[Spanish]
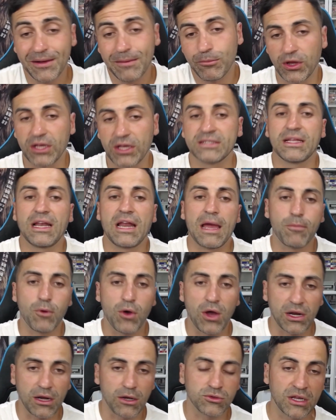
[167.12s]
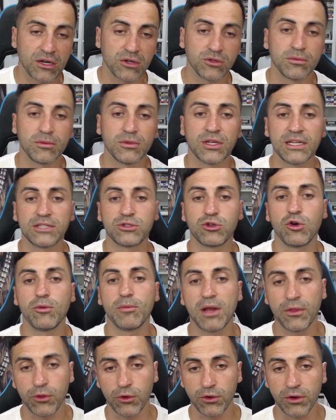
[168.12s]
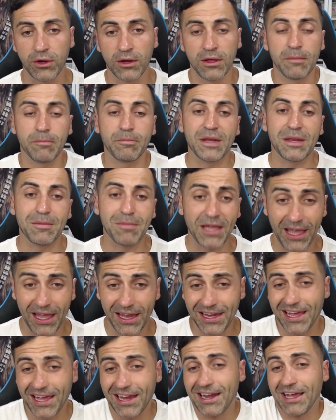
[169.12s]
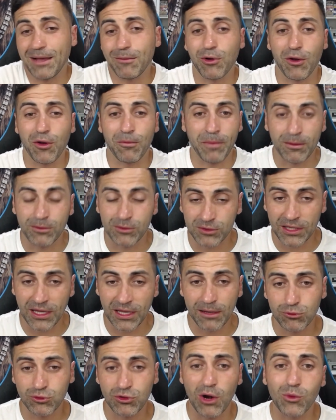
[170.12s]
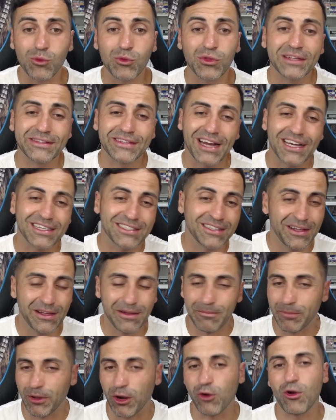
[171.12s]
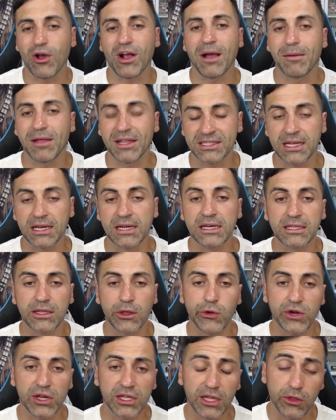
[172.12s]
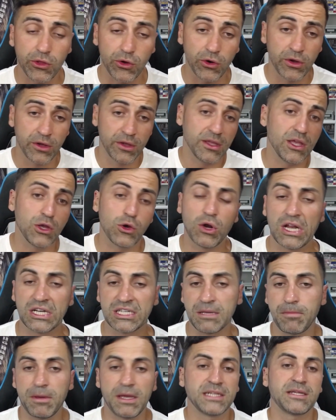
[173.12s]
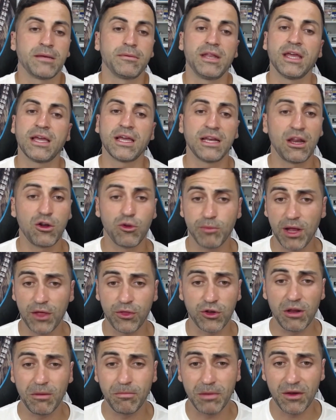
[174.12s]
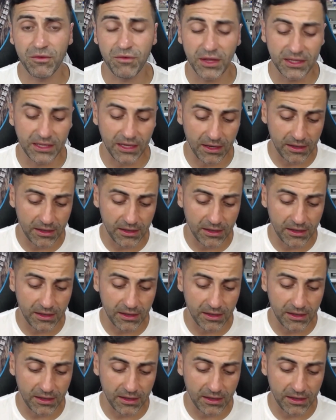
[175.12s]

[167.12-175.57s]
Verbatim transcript: porque es de la época, claro, es una retroiluminación primigenia en la que, bueno, tenemos una luz detrás, pero no acaba de ser nítido, nítido y con las IPS veréis que la iluminación es perfecta.